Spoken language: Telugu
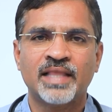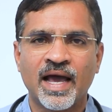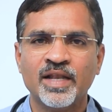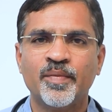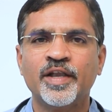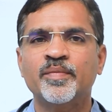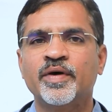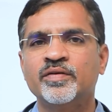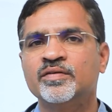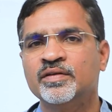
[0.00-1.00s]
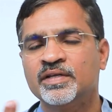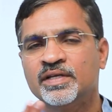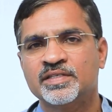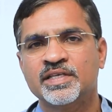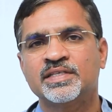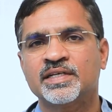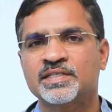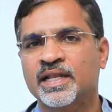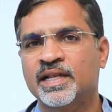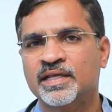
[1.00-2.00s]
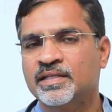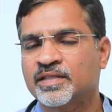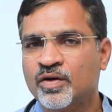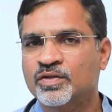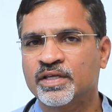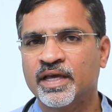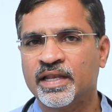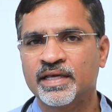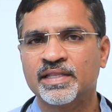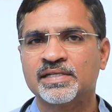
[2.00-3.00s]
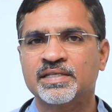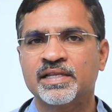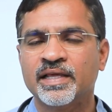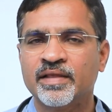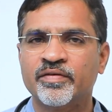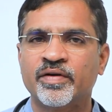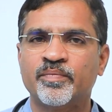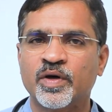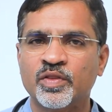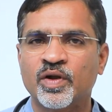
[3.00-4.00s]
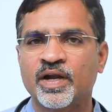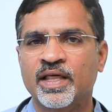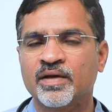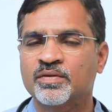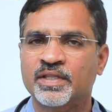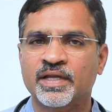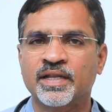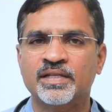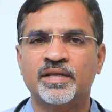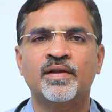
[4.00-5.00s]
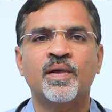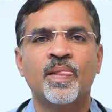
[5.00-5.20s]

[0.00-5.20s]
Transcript: దాన్ని బట్టి మనం సీజర్స్ అన్నీ తగ్గుతాయా లేదా అసలు ఏం మందులు ఆడాలా ఉత్తగనేదే